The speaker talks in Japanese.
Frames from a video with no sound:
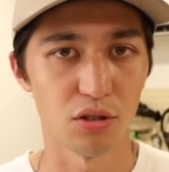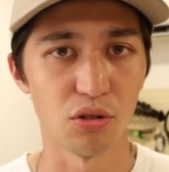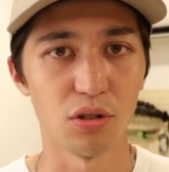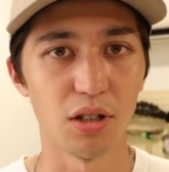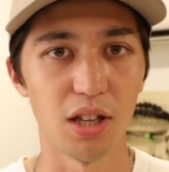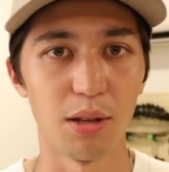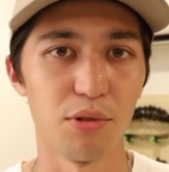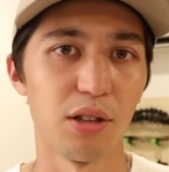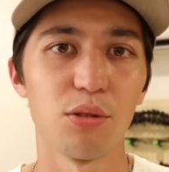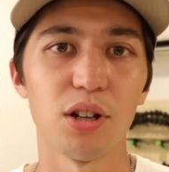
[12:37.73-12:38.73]
その、え
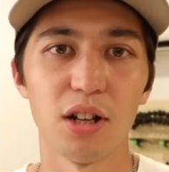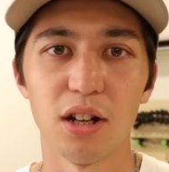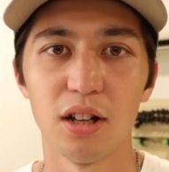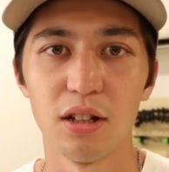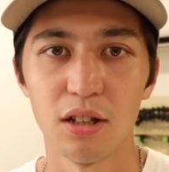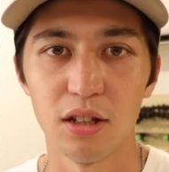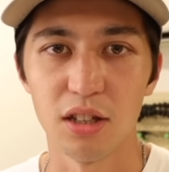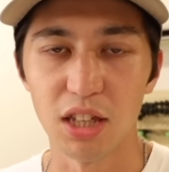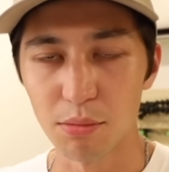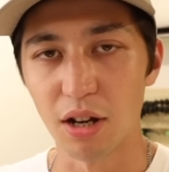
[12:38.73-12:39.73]
ブランドから
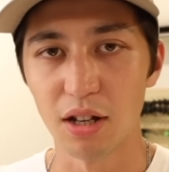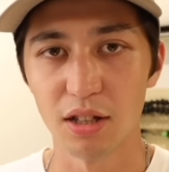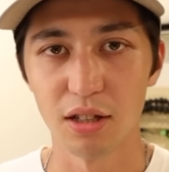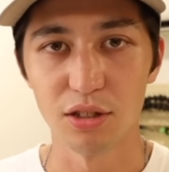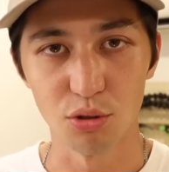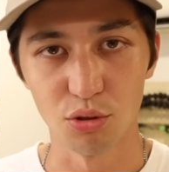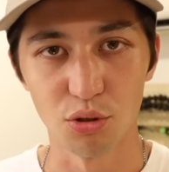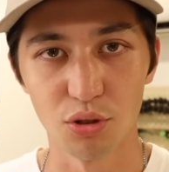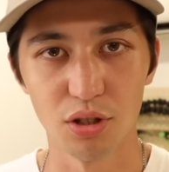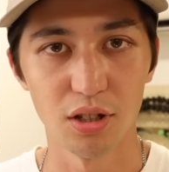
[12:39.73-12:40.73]
今、ちょうど、